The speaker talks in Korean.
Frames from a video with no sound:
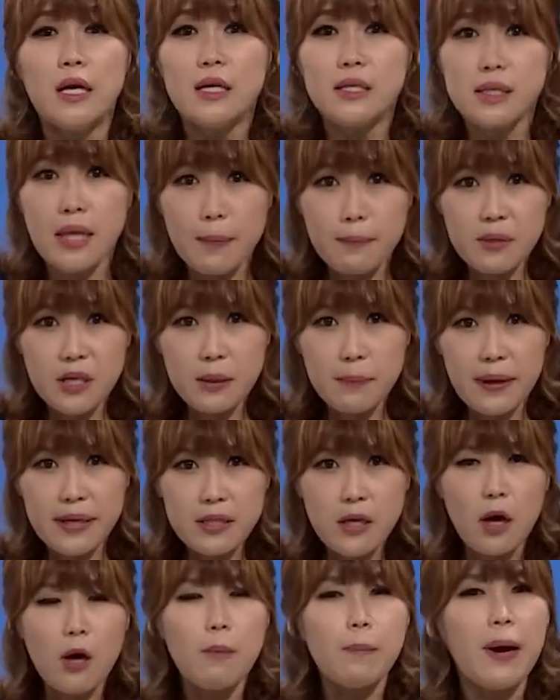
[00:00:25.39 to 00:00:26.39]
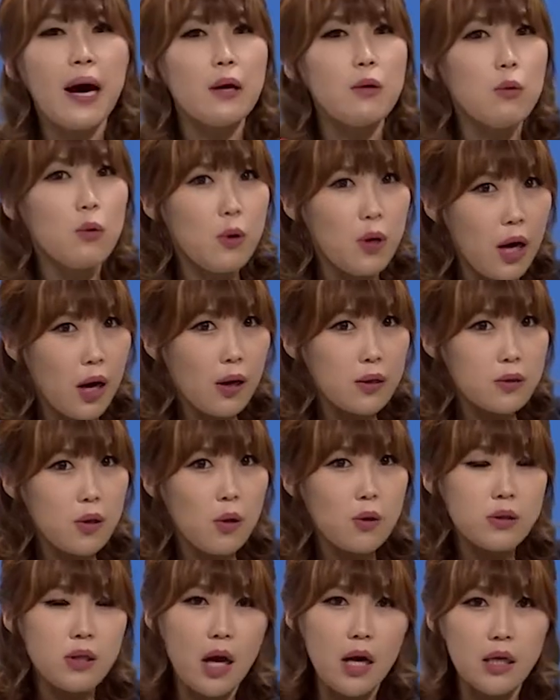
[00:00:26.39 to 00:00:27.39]
3급에서 바로
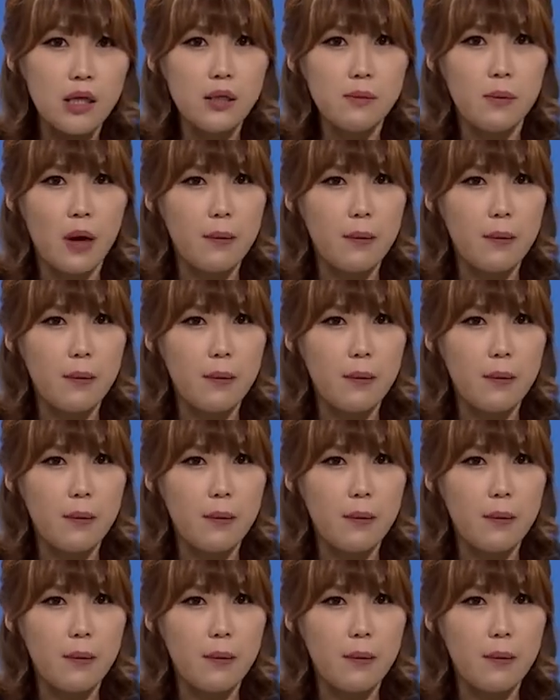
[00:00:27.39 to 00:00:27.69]
올라와서 4급